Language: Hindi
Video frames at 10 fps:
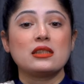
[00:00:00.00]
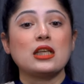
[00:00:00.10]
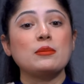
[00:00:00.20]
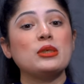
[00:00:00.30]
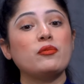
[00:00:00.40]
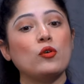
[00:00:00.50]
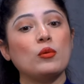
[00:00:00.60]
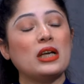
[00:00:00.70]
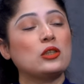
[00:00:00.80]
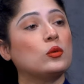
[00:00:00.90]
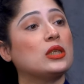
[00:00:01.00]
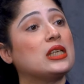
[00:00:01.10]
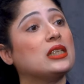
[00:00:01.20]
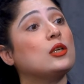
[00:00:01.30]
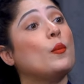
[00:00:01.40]
तब जब फ़ोन बंद होता
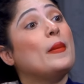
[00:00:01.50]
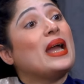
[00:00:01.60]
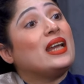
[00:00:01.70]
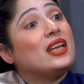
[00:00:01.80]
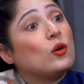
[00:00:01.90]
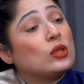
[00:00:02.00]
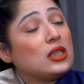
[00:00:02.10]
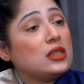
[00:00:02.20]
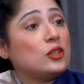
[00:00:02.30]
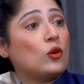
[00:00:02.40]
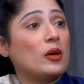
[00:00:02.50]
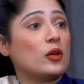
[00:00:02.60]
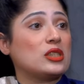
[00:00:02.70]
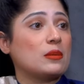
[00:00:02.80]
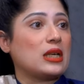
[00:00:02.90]
था तो मैं ही होती थी जो उमर
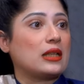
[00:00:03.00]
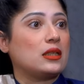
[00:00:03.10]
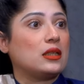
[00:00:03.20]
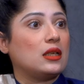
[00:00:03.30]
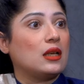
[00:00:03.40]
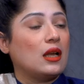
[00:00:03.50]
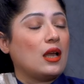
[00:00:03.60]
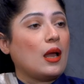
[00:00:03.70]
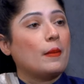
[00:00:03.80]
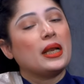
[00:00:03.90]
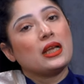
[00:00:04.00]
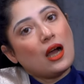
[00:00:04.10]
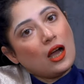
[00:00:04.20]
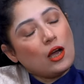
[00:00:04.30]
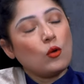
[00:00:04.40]
को समझाती थी मैंने
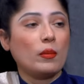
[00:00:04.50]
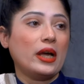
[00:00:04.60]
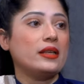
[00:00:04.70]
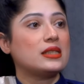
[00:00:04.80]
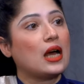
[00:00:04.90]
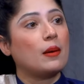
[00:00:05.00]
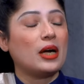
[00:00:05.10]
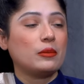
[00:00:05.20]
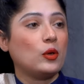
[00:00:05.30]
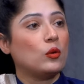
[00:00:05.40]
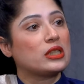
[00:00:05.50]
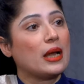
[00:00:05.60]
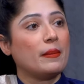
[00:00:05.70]
कहा हाँ उमर इस्लामाबाद में होता